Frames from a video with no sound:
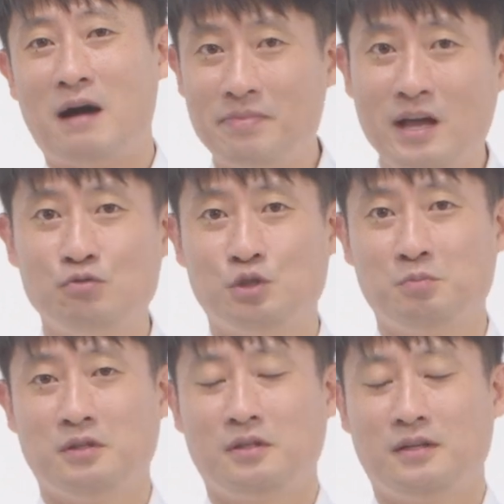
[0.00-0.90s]
만나
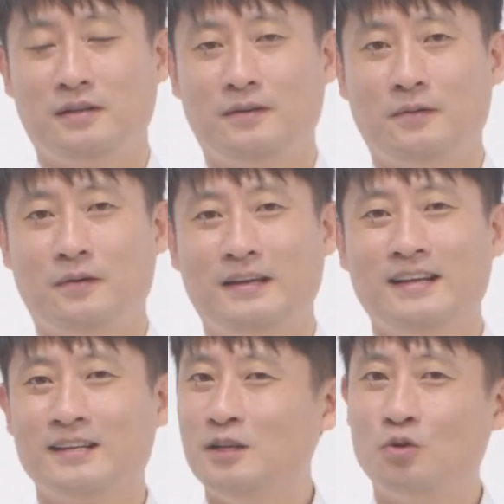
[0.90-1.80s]
주십니다.
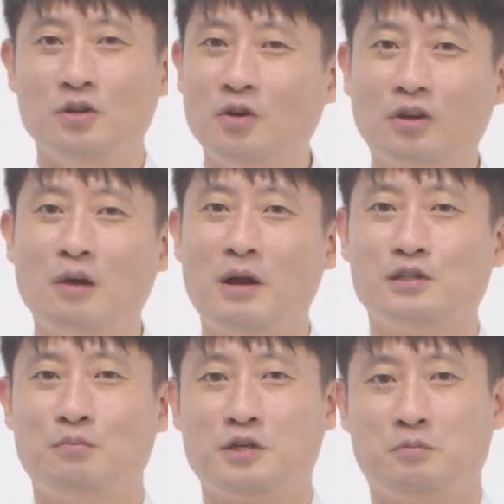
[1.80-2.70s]
그리고 이렇게
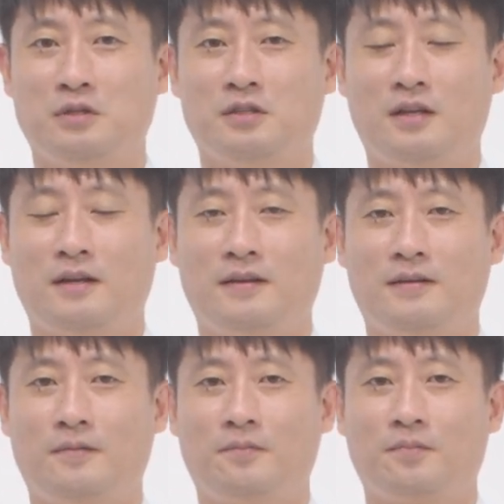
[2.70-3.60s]
말씀하십니다.
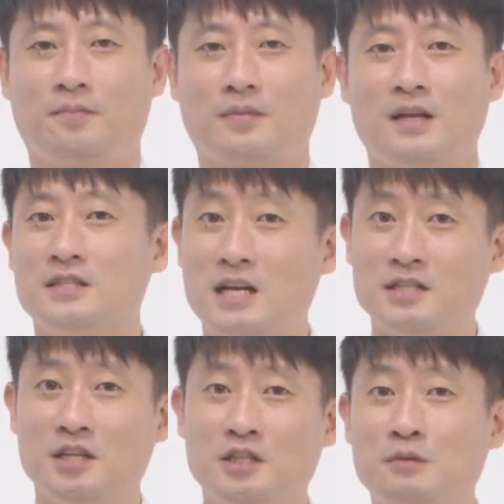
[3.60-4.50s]

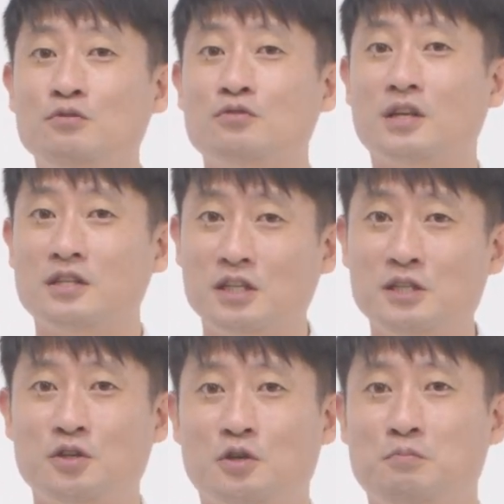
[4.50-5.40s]
창세기 16장
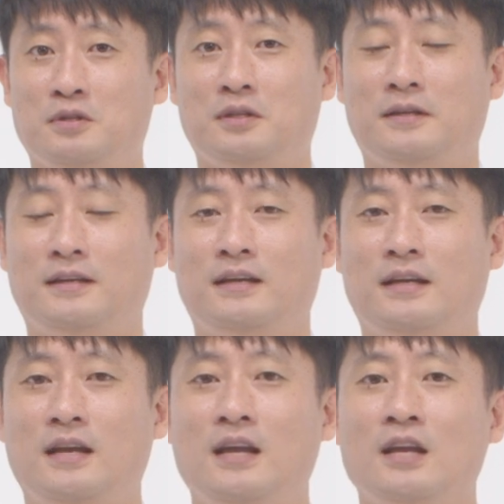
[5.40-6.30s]
7절입니다.
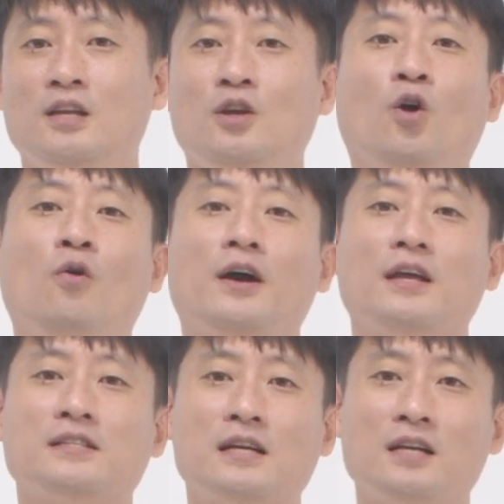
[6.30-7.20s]

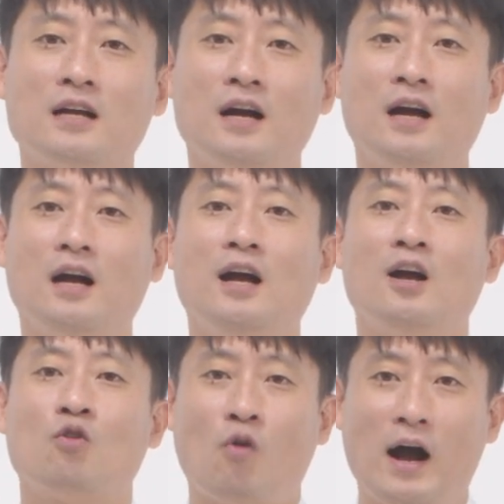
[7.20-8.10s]
여호와의 사자가
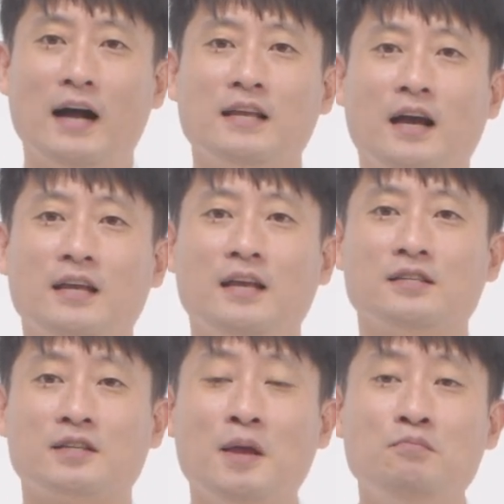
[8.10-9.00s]
광야의
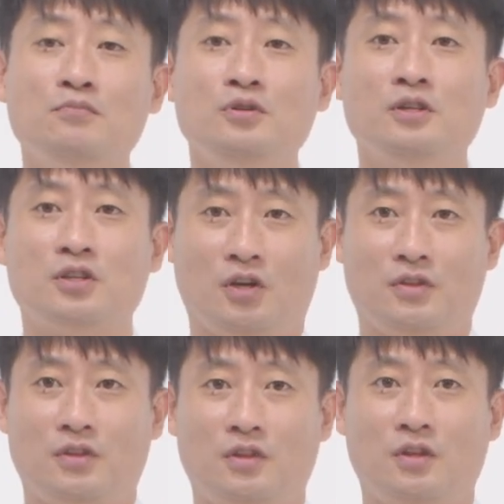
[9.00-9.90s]
샘물 곁,
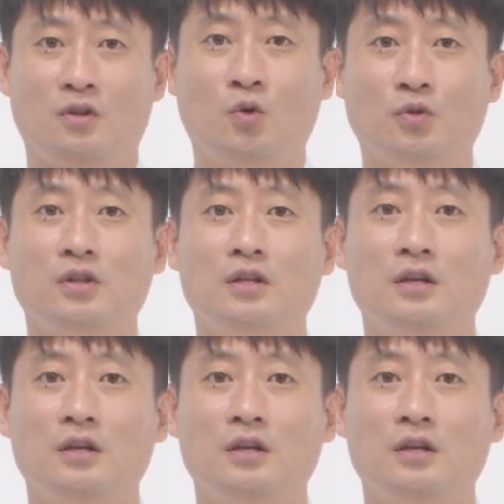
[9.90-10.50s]
곧